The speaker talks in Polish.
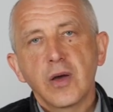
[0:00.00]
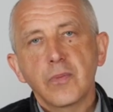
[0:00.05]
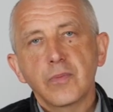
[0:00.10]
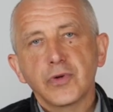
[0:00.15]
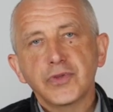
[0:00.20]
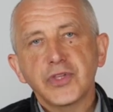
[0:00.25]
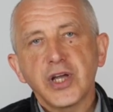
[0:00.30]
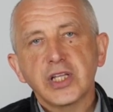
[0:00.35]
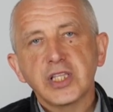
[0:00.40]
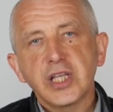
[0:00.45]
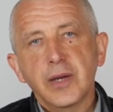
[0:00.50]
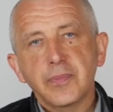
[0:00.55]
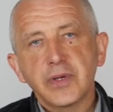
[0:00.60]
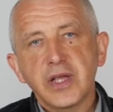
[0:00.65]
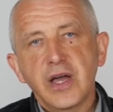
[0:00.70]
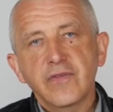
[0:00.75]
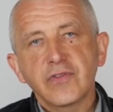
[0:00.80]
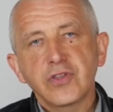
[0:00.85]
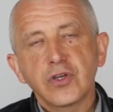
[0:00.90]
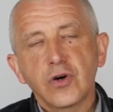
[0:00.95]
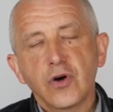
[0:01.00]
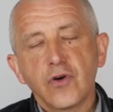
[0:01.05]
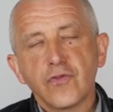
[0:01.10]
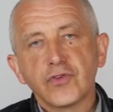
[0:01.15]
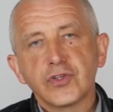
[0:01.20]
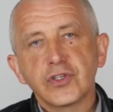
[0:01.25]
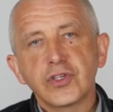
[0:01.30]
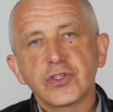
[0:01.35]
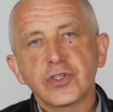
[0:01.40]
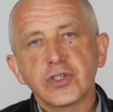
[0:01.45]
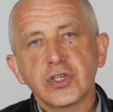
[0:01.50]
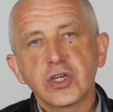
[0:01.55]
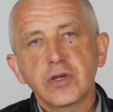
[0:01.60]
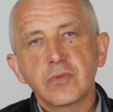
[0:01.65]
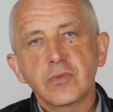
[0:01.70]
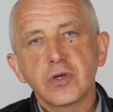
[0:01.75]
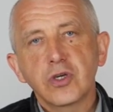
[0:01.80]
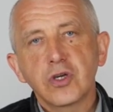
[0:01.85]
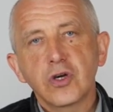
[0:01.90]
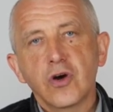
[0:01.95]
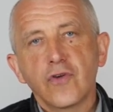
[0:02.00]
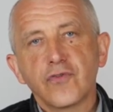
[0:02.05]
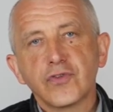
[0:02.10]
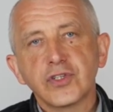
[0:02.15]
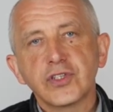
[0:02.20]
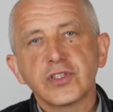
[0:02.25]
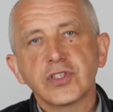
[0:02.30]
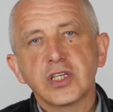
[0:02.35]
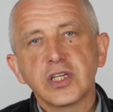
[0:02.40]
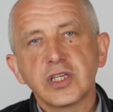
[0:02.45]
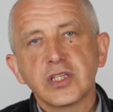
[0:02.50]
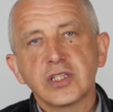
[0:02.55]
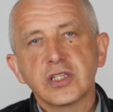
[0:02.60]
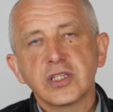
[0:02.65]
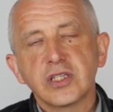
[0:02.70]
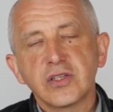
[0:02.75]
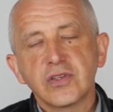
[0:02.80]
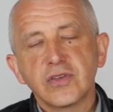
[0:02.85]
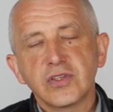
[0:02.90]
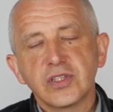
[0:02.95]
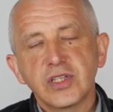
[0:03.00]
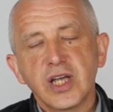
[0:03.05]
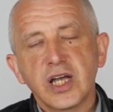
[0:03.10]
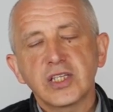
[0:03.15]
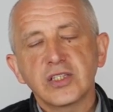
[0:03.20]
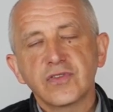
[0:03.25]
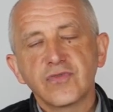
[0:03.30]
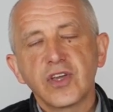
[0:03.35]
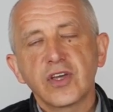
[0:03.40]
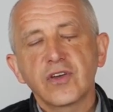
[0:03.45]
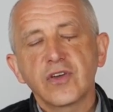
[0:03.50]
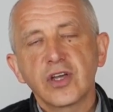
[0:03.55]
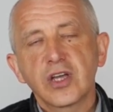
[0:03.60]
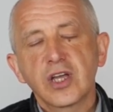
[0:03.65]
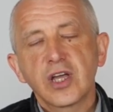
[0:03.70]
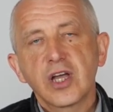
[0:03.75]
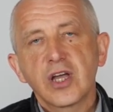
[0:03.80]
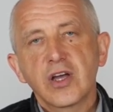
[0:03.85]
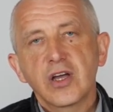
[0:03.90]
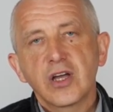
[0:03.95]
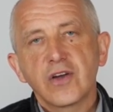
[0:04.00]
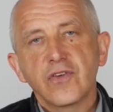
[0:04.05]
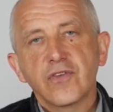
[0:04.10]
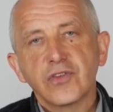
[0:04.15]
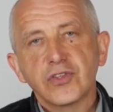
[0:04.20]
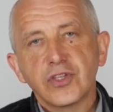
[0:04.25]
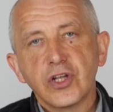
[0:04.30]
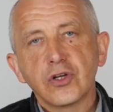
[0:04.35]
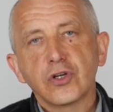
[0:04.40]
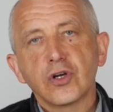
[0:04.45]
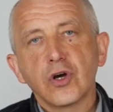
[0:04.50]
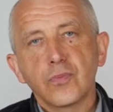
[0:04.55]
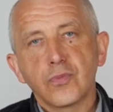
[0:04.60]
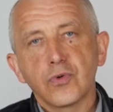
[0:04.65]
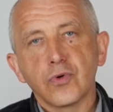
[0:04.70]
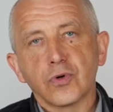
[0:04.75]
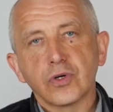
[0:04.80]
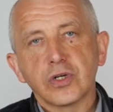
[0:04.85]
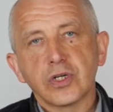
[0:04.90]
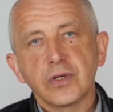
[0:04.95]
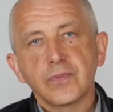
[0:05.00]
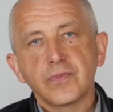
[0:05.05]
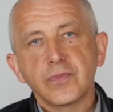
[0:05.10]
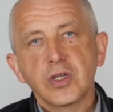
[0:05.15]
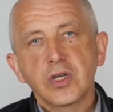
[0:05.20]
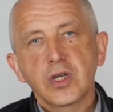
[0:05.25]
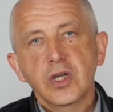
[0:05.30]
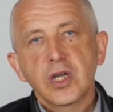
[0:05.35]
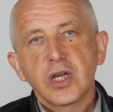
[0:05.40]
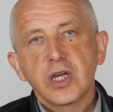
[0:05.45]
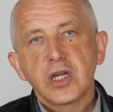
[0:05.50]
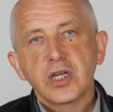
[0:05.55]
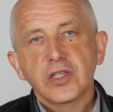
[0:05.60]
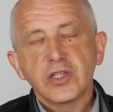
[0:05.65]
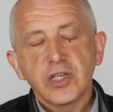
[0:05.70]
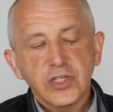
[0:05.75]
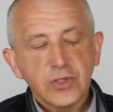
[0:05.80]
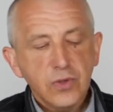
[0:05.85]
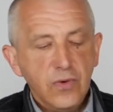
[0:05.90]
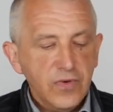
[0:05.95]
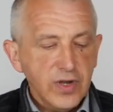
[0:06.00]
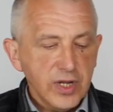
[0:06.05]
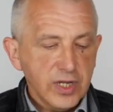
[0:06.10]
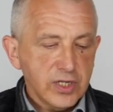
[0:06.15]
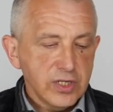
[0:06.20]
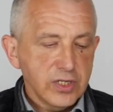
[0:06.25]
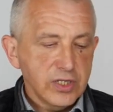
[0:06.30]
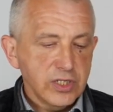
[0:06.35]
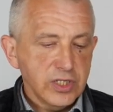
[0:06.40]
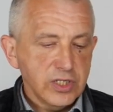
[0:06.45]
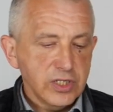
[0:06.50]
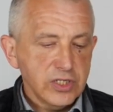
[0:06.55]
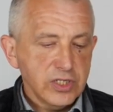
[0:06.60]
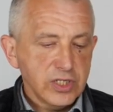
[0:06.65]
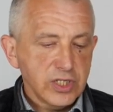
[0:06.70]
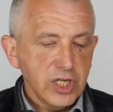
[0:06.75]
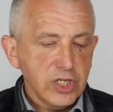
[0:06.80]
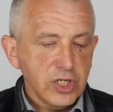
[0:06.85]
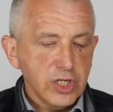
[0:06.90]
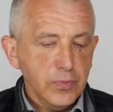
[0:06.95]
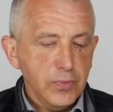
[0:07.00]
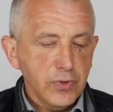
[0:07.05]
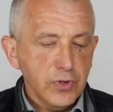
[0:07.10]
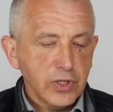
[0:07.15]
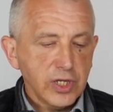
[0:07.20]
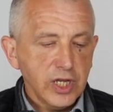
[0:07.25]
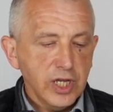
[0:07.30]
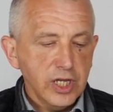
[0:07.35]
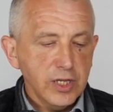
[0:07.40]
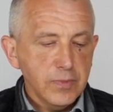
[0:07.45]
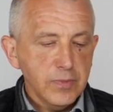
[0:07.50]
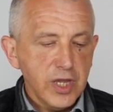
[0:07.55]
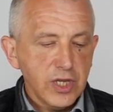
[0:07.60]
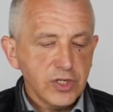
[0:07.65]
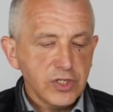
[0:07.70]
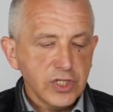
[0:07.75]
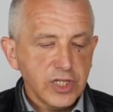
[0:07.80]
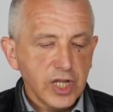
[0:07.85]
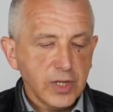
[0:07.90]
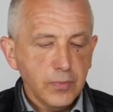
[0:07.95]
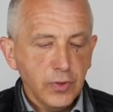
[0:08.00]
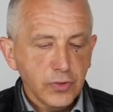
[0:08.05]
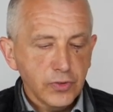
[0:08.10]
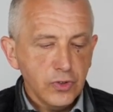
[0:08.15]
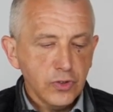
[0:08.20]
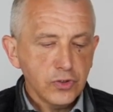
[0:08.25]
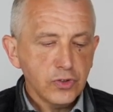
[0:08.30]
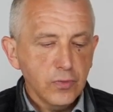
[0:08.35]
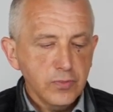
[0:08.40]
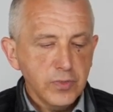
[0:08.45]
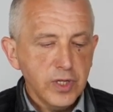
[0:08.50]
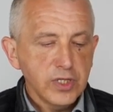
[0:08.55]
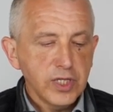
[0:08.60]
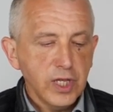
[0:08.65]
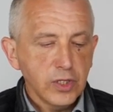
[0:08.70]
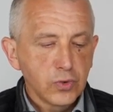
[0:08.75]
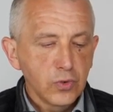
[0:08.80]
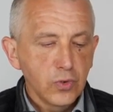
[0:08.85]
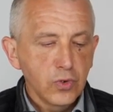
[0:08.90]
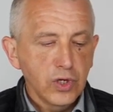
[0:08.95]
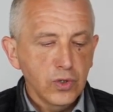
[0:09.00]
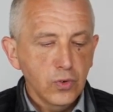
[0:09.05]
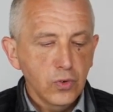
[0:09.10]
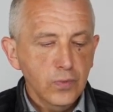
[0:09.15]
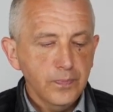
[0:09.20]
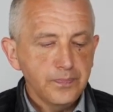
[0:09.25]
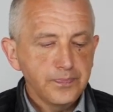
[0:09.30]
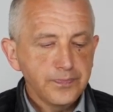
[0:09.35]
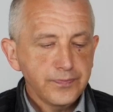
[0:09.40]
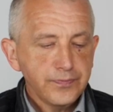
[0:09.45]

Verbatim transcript: bo tak naprawdę o wszystkim i o wszystkich z, z nas wie e, tylko Bóg. I te słowa z księgi proroka Jeremiasza tak podnoszą mnie na duchu,